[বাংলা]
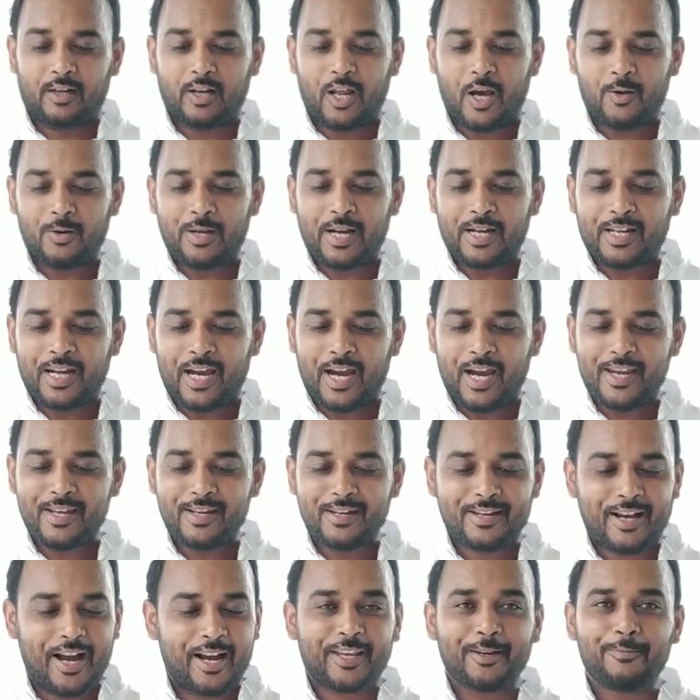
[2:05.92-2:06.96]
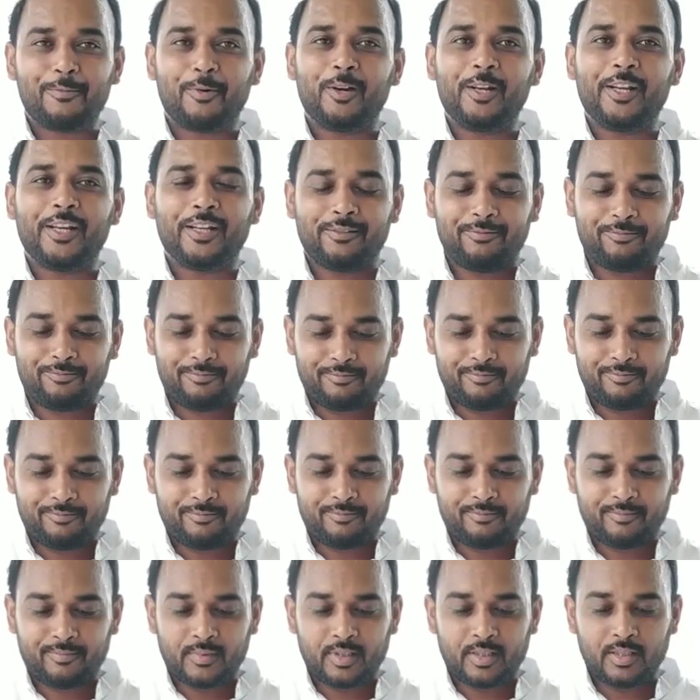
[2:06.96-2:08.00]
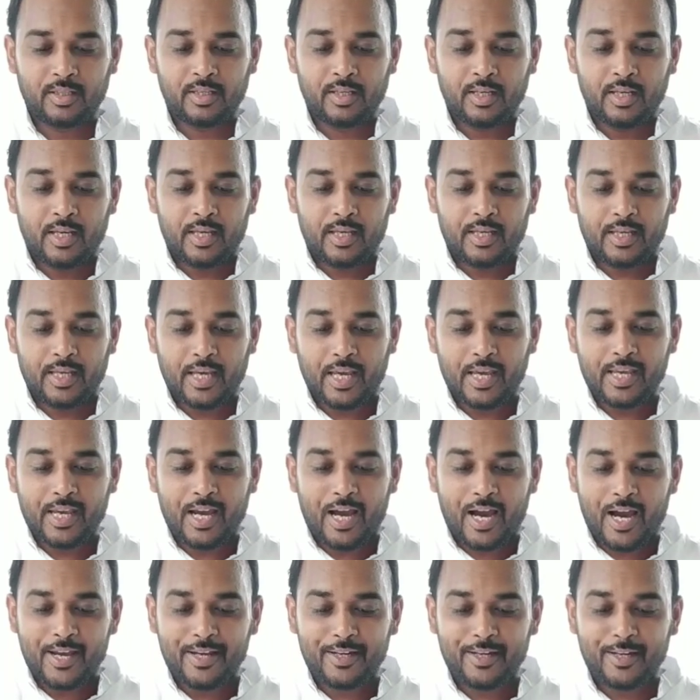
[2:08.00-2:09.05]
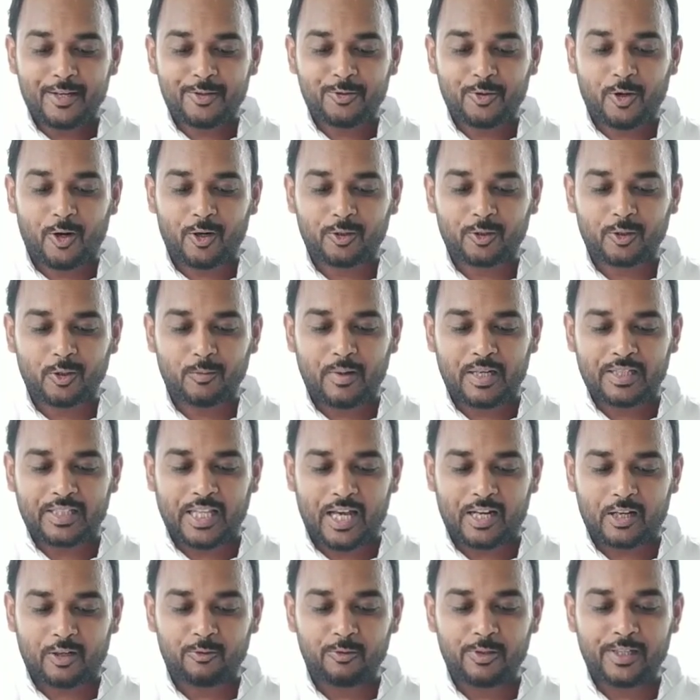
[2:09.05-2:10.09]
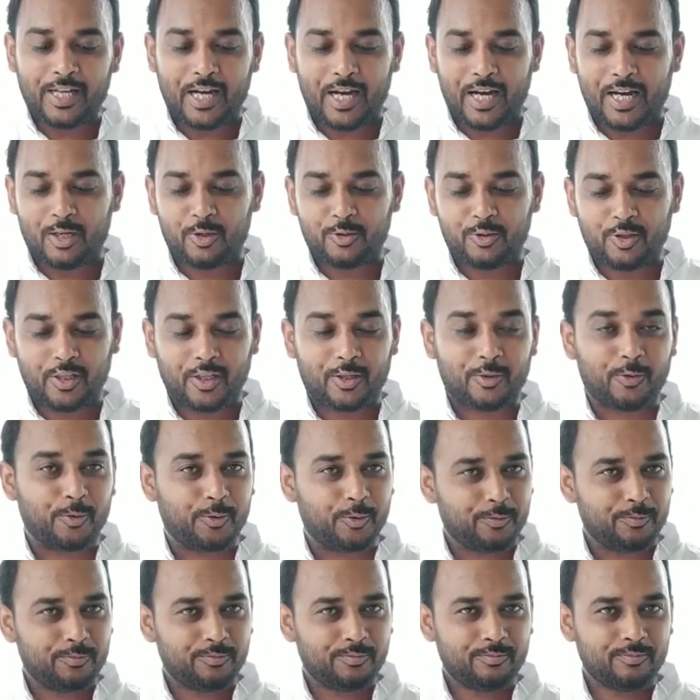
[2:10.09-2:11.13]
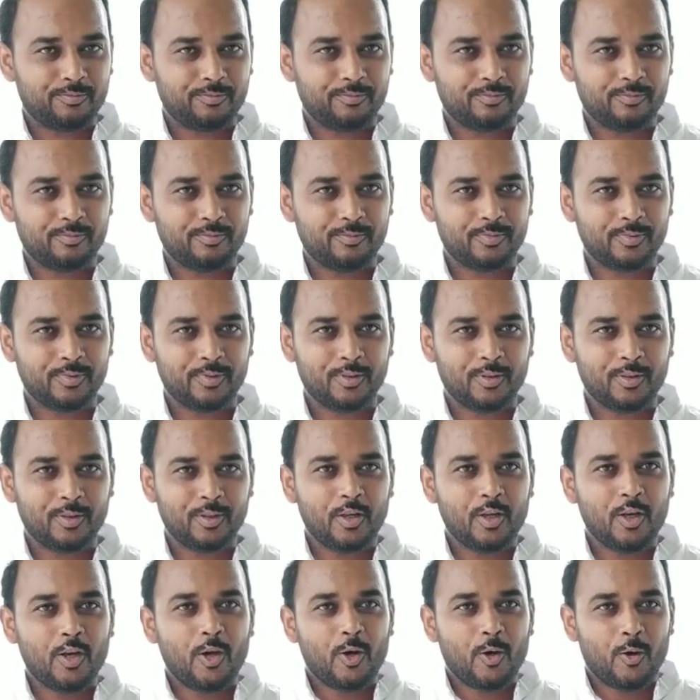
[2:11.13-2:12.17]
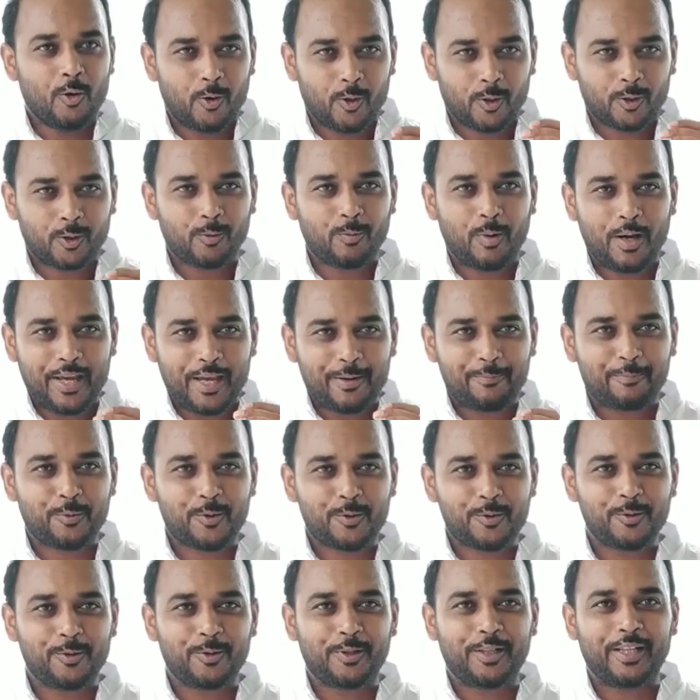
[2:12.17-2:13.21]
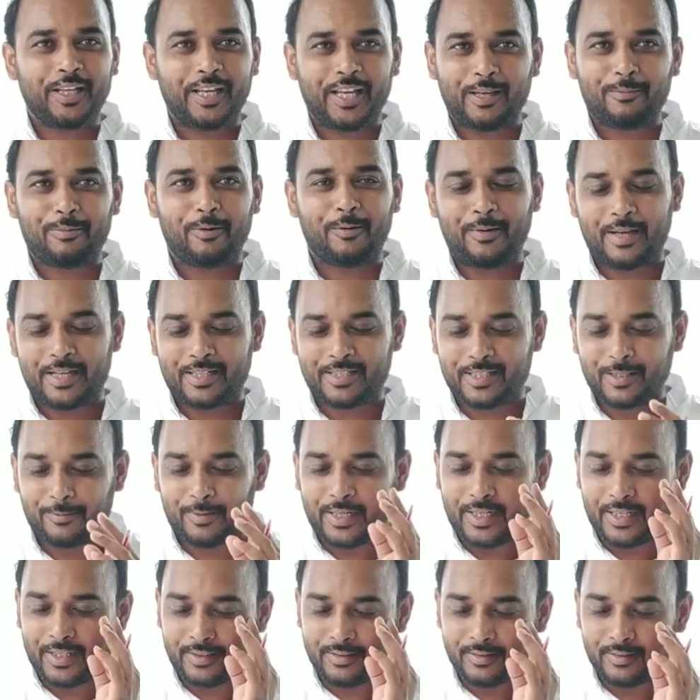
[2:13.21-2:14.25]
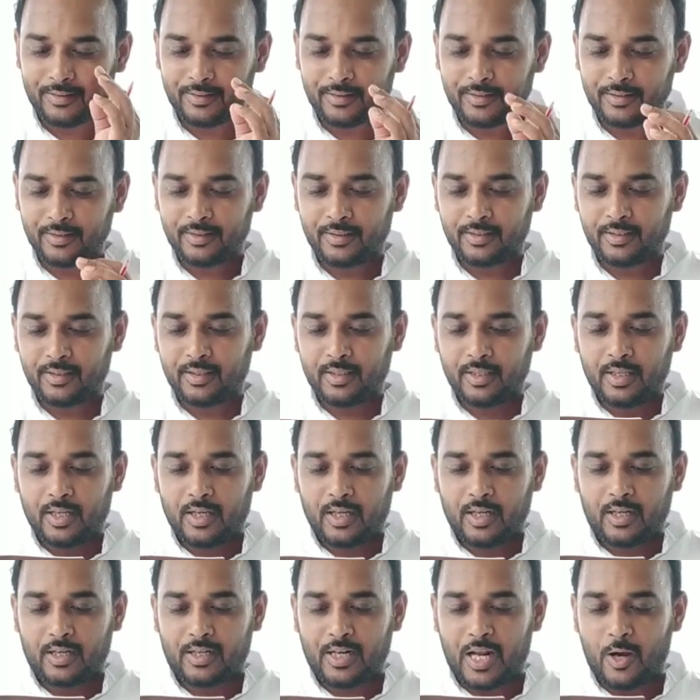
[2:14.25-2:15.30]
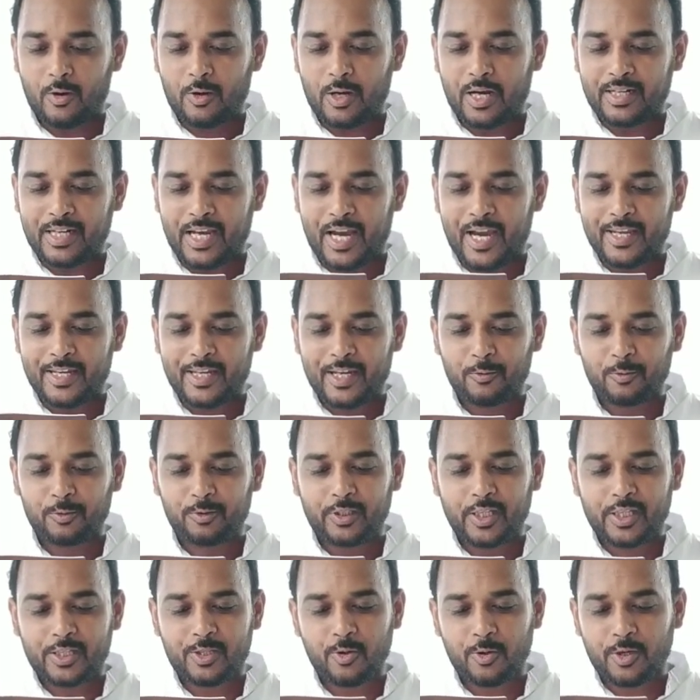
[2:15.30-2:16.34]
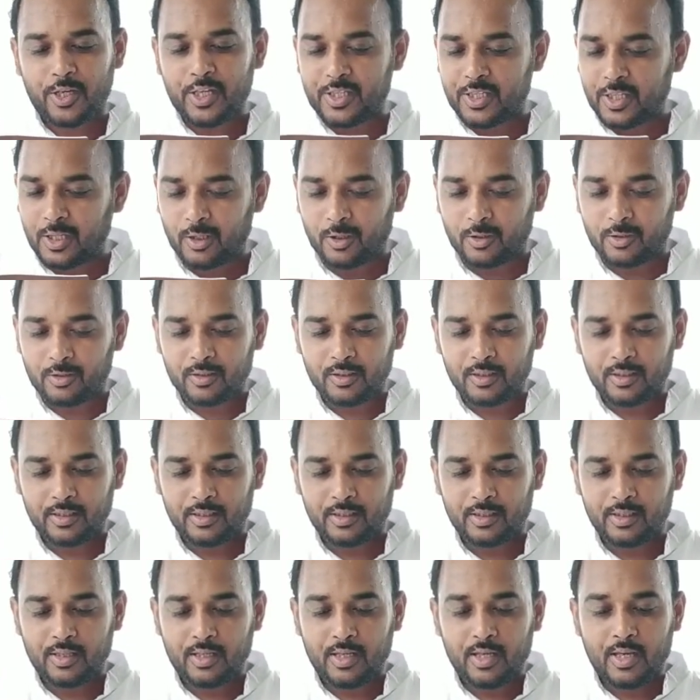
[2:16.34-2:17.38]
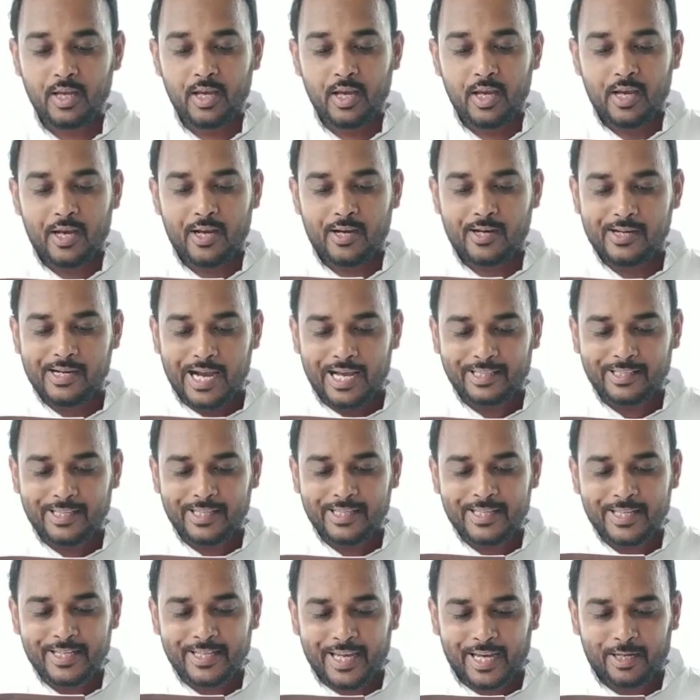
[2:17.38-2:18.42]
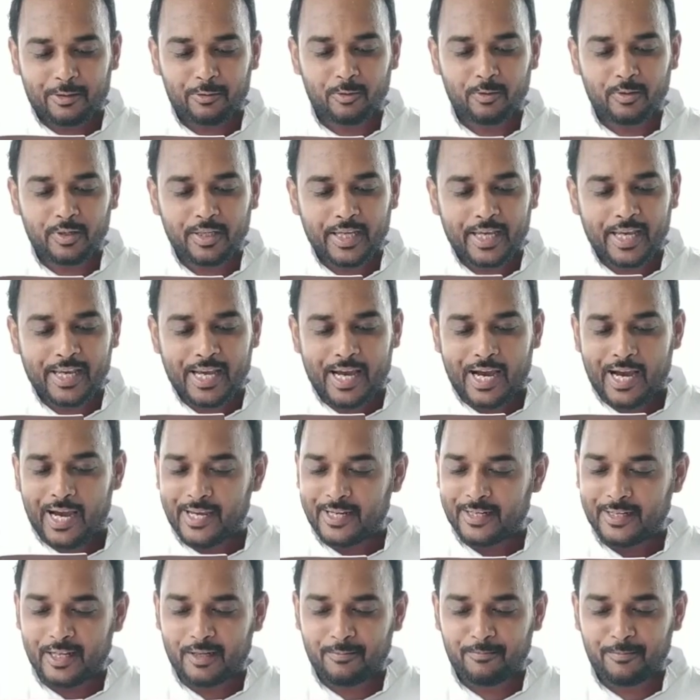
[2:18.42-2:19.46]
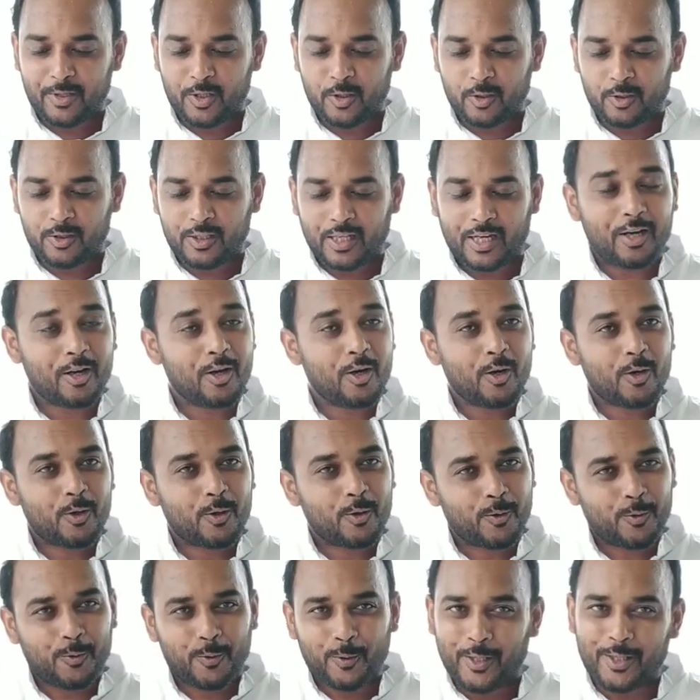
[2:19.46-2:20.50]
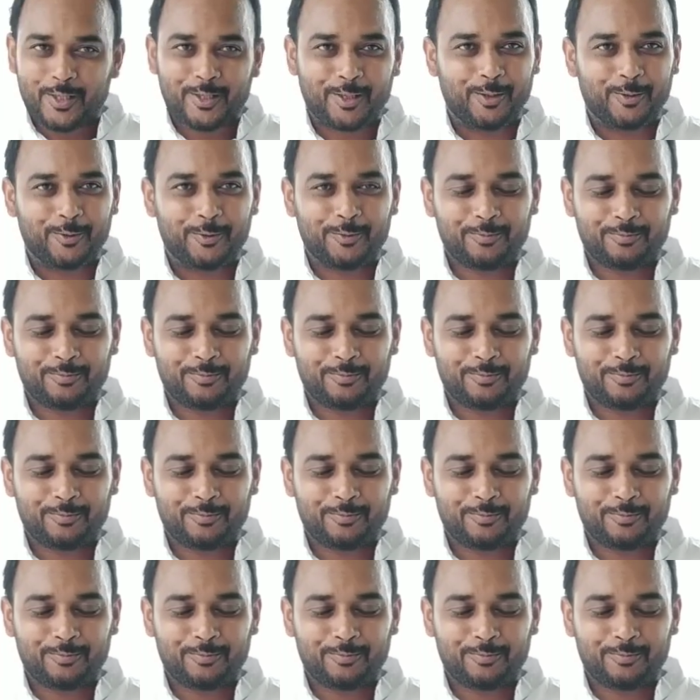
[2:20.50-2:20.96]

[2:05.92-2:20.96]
রাওলাট আইন কাকে বলে এই আইনের শর্ত বা ধারাগুলি আলোচনা করো অথবা এই প্রশ্নটি এইভাবে আসতে পারে রাওলাট আইনের উদ্দেশ্য কি ছিল গান্ধীজি কেন এই আইনের বিরোধিতা করেছিল